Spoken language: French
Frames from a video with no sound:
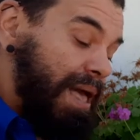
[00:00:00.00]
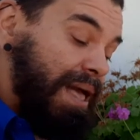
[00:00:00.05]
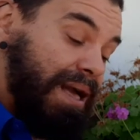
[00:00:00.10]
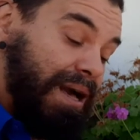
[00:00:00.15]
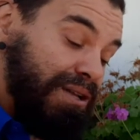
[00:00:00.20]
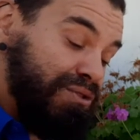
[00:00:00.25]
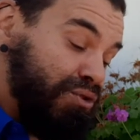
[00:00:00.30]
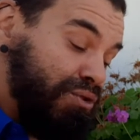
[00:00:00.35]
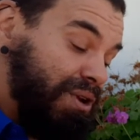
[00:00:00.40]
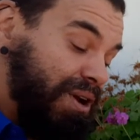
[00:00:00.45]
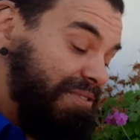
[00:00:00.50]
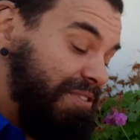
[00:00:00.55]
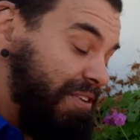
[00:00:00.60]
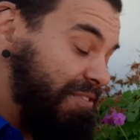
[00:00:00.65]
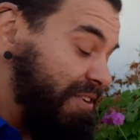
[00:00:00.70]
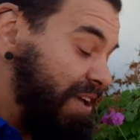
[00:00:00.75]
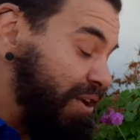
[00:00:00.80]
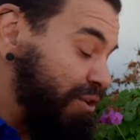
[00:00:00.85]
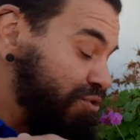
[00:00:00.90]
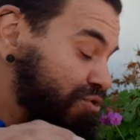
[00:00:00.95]
Quand on en fait
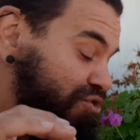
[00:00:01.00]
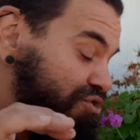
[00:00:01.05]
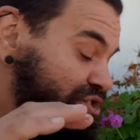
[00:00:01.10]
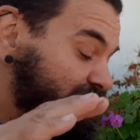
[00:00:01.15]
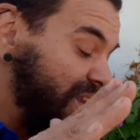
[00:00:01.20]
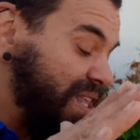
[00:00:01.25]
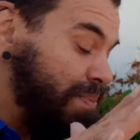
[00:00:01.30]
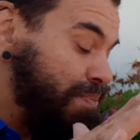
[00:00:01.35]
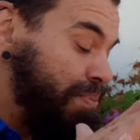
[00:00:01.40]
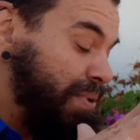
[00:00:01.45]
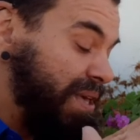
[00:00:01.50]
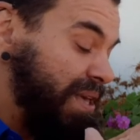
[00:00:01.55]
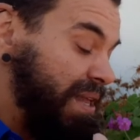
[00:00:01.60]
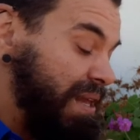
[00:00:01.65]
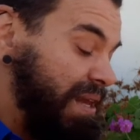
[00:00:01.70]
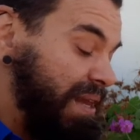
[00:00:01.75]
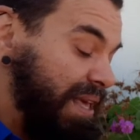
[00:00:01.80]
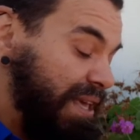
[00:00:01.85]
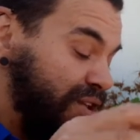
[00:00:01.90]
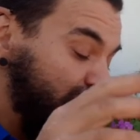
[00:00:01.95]
faire une jolie
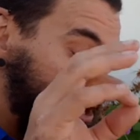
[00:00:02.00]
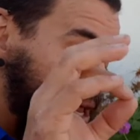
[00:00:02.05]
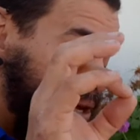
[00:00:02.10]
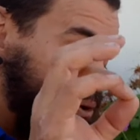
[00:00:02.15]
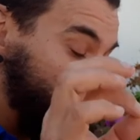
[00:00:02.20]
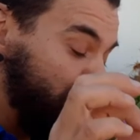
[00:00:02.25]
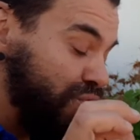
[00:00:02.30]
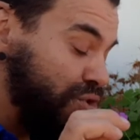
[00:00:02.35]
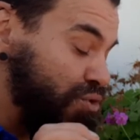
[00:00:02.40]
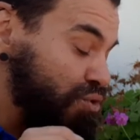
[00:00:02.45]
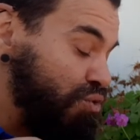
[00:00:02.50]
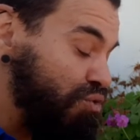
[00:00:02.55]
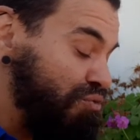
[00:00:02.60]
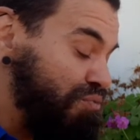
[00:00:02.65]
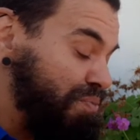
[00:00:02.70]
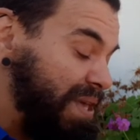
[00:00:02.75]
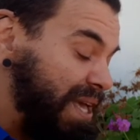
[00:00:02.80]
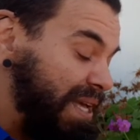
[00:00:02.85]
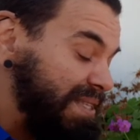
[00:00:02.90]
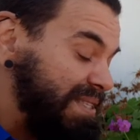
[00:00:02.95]
pile et que l'anneau se
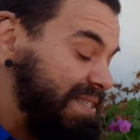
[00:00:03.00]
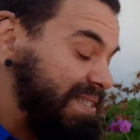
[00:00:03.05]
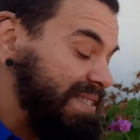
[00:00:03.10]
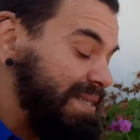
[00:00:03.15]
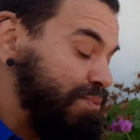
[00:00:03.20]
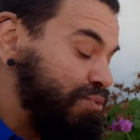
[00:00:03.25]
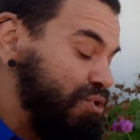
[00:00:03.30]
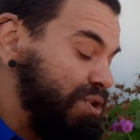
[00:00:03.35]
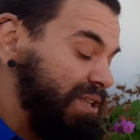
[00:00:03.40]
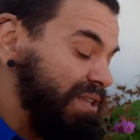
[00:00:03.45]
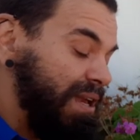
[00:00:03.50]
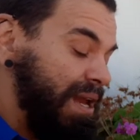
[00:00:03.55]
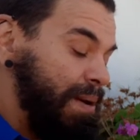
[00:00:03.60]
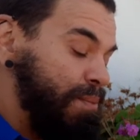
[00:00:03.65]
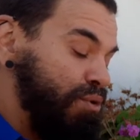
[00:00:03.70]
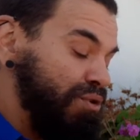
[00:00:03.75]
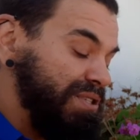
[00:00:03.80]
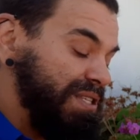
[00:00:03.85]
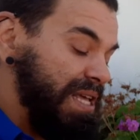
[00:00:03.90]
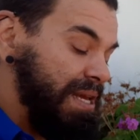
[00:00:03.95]
trouve bien dissimulé dans
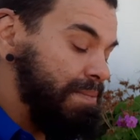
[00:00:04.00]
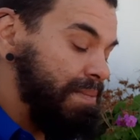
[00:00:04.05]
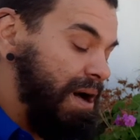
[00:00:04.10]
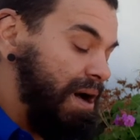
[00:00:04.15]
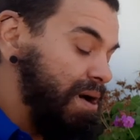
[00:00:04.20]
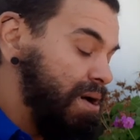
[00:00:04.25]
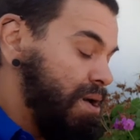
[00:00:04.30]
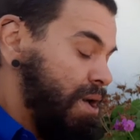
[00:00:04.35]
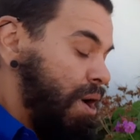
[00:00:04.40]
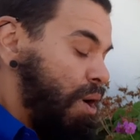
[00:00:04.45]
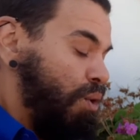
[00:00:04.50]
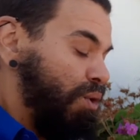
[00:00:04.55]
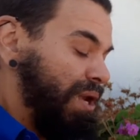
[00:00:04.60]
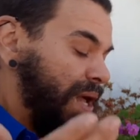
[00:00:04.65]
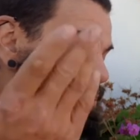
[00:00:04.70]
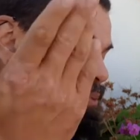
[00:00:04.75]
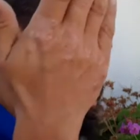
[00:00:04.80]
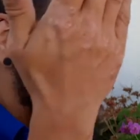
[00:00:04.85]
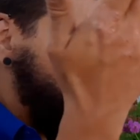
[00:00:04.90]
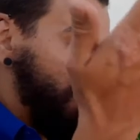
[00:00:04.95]
l'amoncellement, on
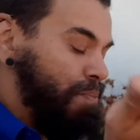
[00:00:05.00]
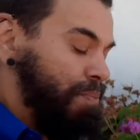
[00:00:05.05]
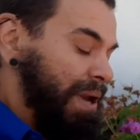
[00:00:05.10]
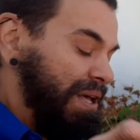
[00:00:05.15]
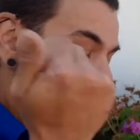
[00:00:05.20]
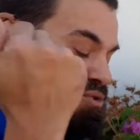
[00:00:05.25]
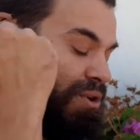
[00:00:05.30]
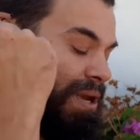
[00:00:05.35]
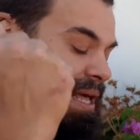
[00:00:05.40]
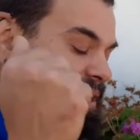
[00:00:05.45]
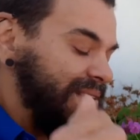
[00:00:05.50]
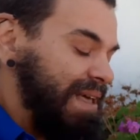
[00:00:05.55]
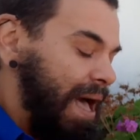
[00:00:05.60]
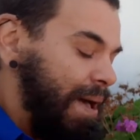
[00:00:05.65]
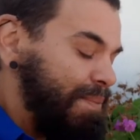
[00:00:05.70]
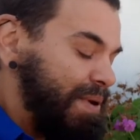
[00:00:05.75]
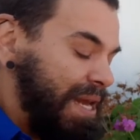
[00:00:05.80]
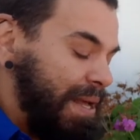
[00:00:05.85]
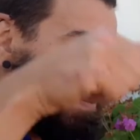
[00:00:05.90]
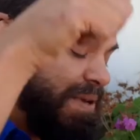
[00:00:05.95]
apporte le plat sur la
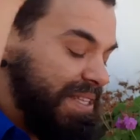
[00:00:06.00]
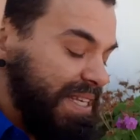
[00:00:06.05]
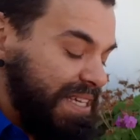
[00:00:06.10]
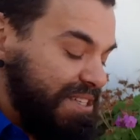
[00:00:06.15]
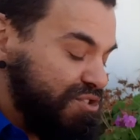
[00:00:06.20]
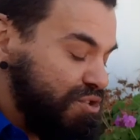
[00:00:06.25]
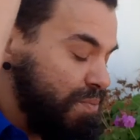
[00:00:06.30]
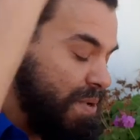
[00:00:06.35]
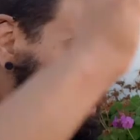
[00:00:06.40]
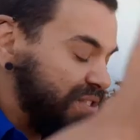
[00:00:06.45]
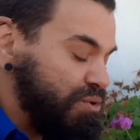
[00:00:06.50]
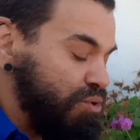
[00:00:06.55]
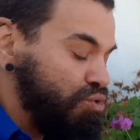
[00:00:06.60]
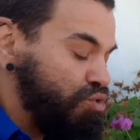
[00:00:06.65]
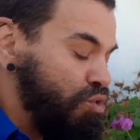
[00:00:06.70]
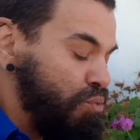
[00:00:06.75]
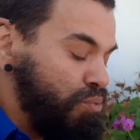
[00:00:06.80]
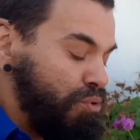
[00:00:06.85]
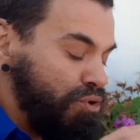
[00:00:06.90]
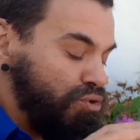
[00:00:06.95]
table et la maîtresse de maison
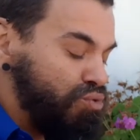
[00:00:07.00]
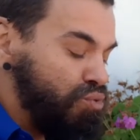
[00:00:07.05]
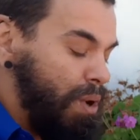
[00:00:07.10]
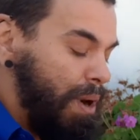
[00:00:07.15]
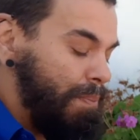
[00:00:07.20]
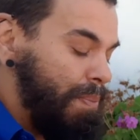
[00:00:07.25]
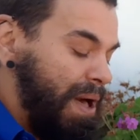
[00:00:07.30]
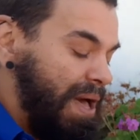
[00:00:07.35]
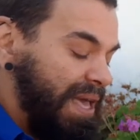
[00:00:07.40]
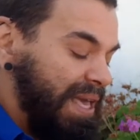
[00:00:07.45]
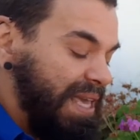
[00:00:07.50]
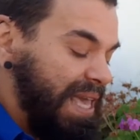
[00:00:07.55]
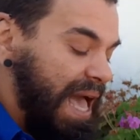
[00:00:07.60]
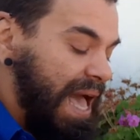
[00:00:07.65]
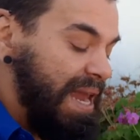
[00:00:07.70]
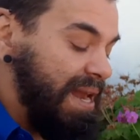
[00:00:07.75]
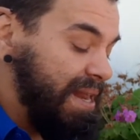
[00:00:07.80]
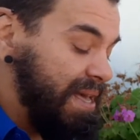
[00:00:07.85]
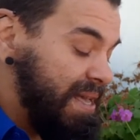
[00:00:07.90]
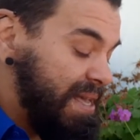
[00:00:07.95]
coupe le tout en parts
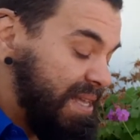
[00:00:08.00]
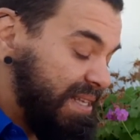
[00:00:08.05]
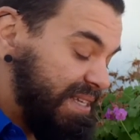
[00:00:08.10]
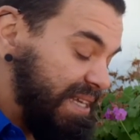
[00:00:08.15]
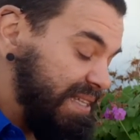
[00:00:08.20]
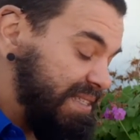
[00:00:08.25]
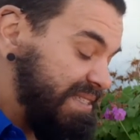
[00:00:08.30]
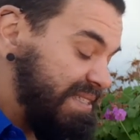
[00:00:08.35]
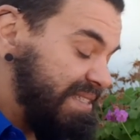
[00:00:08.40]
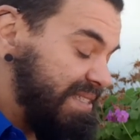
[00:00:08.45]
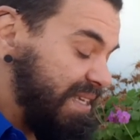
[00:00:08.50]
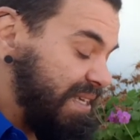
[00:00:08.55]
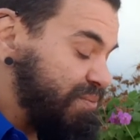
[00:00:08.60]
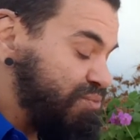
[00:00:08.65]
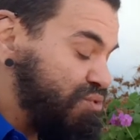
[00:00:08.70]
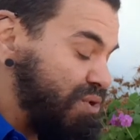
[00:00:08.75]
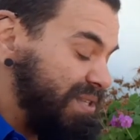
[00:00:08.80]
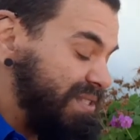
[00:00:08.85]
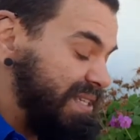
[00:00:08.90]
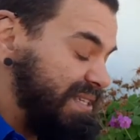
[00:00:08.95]
égales qu'elle
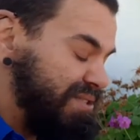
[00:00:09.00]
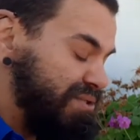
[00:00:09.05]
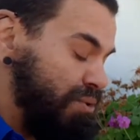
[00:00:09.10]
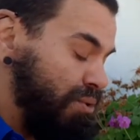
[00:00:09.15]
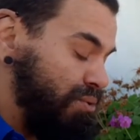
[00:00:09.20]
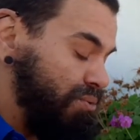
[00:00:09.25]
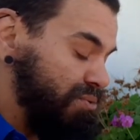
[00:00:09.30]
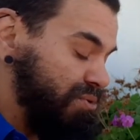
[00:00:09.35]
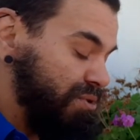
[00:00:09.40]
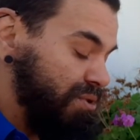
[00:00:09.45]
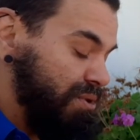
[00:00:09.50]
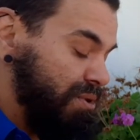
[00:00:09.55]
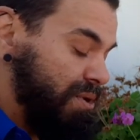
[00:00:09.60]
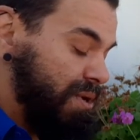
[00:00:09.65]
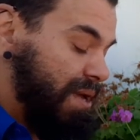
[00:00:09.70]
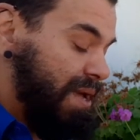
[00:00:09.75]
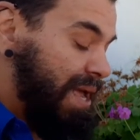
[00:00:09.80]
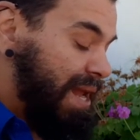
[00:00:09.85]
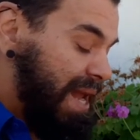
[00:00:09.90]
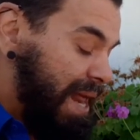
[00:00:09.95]
distribue à ses hôtes.
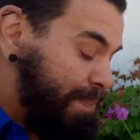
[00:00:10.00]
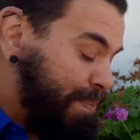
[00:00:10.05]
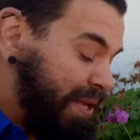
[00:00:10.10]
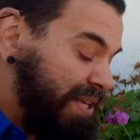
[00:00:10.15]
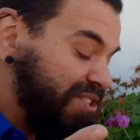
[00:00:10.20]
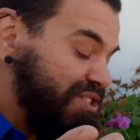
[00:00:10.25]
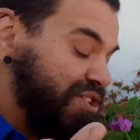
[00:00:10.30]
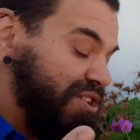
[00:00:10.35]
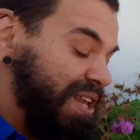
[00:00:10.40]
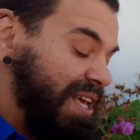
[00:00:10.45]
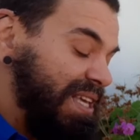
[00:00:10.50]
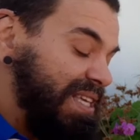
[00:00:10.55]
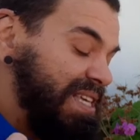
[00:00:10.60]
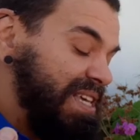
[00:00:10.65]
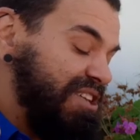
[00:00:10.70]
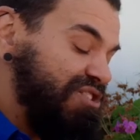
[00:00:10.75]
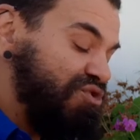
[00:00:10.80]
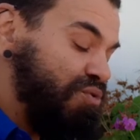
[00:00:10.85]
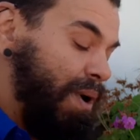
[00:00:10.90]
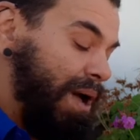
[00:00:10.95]
La personne à
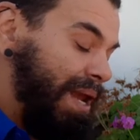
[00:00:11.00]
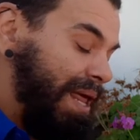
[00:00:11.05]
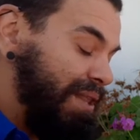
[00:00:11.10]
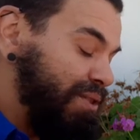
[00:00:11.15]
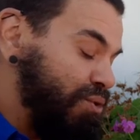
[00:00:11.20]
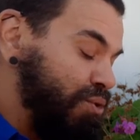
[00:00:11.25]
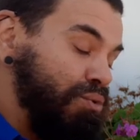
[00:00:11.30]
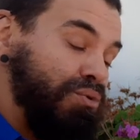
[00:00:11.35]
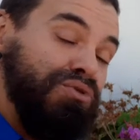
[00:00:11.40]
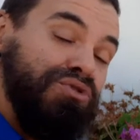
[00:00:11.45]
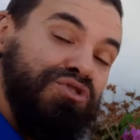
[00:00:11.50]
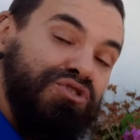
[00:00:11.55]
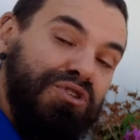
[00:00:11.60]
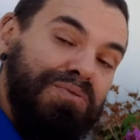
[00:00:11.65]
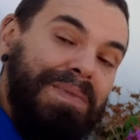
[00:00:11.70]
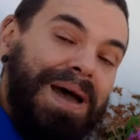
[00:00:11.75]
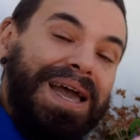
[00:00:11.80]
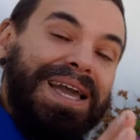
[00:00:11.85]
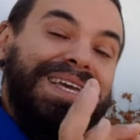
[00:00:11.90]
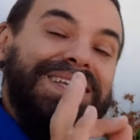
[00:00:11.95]
qui échoua l'anneau se
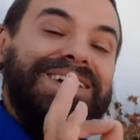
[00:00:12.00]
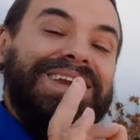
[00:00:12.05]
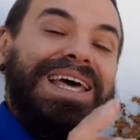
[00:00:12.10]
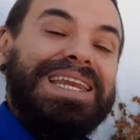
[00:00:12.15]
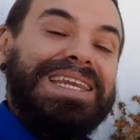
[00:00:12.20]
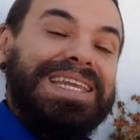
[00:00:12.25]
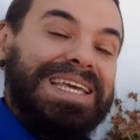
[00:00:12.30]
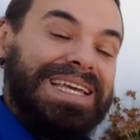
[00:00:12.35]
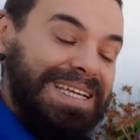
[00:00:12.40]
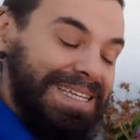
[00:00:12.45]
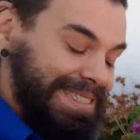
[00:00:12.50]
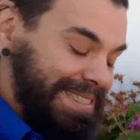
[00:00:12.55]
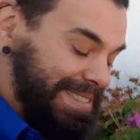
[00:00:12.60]
marie dans l'année.